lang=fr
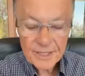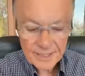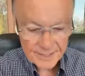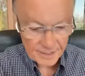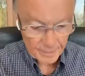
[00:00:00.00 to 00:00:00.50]

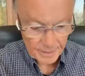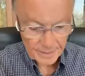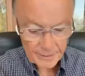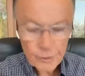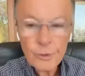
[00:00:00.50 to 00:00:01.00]
Nous avons
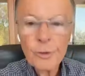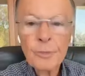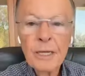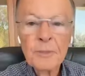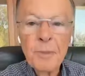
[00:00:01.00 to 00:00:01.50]
parlé cette
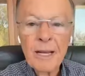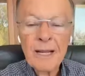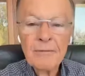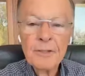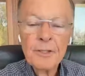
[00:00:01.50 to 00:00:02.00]
semaine
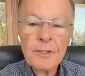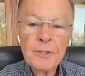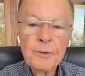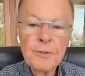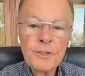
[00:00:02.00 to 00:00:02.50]
au
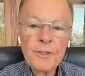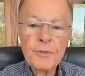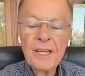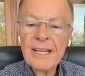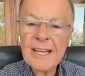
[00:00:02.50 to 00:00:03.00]
sujet
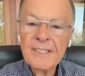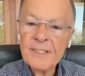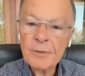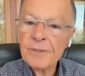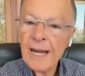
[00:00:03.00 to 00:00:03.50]
des
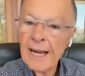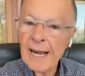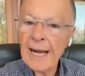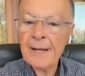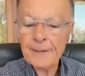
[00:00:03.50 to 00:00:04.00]
paroles du
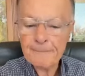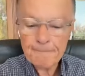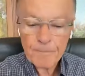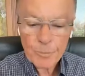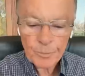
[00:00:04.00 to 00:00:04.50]
Seigneur
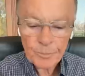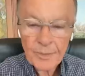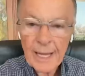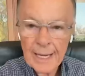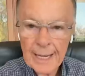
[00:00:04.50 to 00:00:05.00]
Jésus. Ce qui est
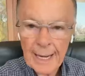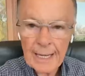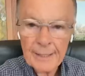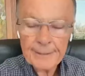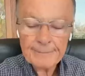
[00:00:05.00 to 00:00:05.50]
né de la
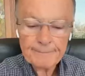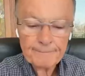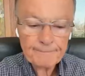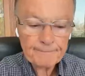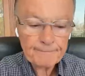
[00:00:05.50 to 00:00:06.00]
chair est chair.
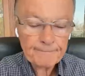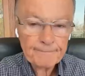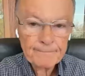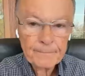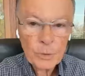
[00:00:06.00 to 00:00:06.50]

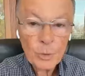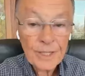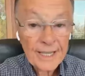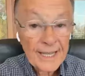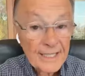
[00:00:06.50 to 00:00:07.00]

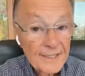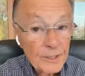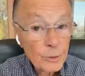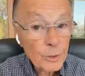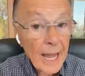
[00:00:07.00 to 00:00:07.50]
Ce
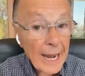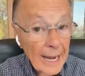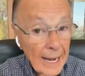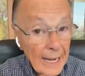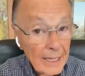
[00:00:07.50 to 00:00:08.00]
qui est né
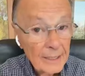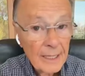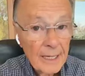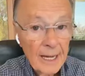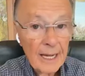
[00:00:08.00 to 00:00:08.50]
de la
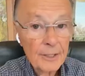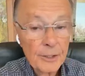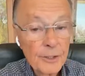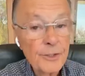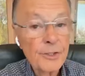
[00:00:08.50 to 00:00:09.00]
chair est
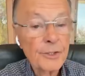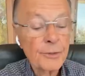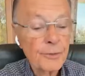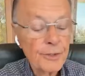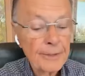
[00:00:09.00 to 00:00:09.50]
chair, a
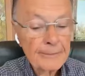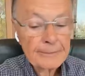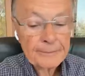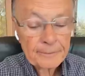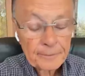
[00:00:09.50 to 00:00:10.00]
dit Jésus.